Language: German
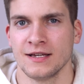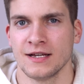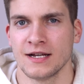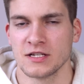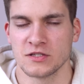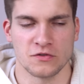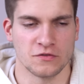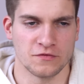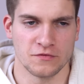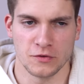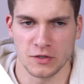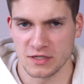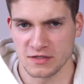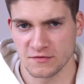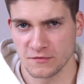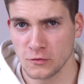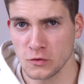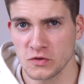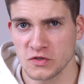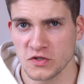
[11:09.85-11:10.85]
Also für das
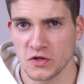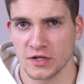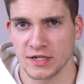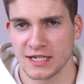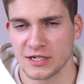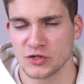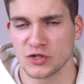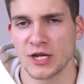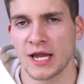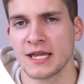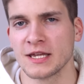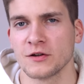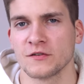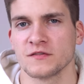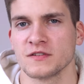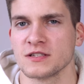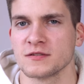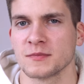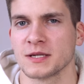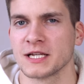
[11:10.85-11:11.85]
Flugzeug entstanden auf
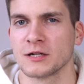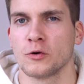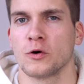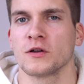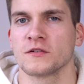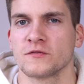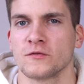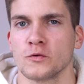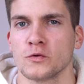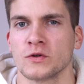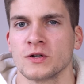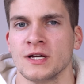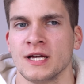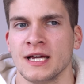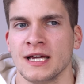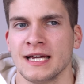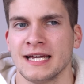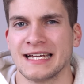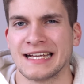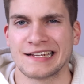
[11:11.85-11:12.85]
diesem Rekordflug
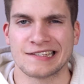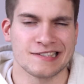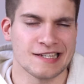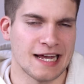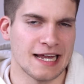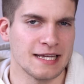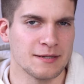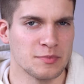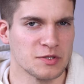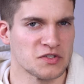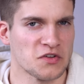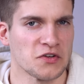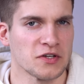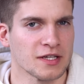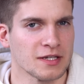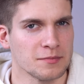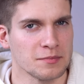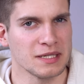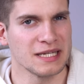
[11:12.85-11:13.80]
jetzt keine besonderen